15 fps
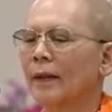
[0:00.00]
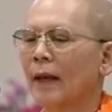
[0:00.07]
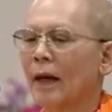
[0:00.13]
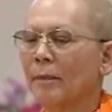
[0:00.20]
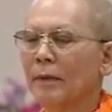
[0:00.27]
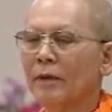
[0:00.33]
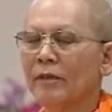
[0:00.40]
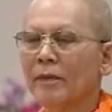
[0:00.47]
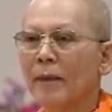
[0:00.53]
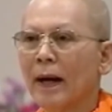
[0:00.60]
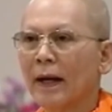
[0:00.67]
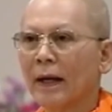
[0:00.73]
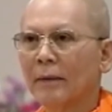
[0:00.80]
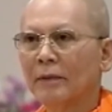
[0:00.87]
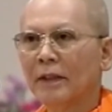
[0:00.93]
ถ้ามีวิ
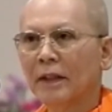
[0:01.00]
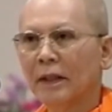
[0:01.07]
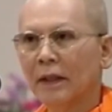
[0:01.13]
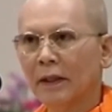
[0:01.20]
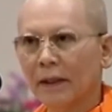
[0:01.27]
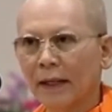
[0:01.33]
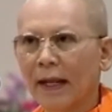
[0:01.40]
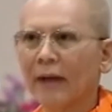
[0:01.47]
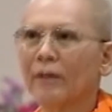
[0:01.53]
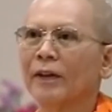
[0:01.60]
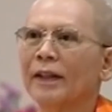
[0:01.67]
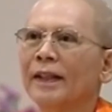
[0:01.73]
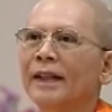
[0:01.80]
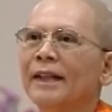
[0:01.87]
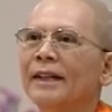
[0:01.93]
บากกรรมที่แรงก
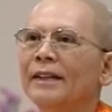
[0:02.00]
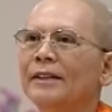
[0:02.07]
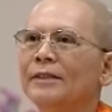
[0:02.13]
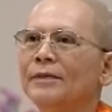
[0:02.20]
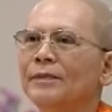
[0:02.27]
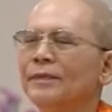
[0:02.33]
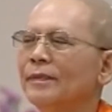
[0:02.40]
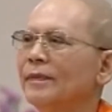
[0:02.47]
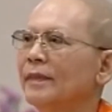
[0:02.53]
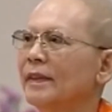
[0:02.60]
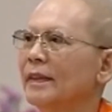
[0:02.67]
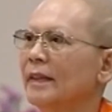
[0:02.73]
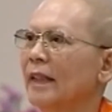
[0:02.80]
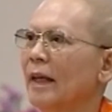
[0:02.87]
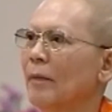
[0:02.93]
ว่านี้
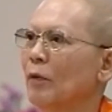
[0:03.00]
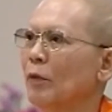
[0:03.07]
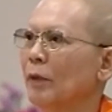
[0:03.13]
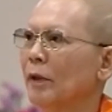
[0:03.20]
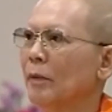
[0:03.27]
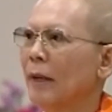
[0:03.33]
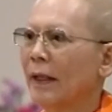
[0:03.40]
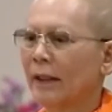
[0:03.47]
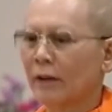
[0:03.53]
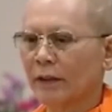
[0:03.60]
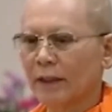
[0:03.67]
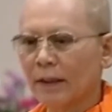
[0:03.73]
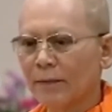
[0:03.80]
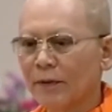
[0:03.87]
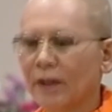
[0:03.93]
แต่บุญปัจจุบันเรา
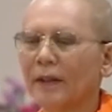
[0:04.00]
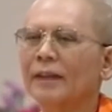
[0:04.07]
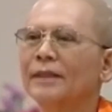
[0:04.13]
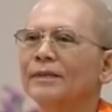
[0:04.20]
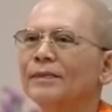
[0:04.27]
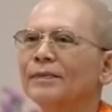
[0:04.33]
ก็ทำเยอะ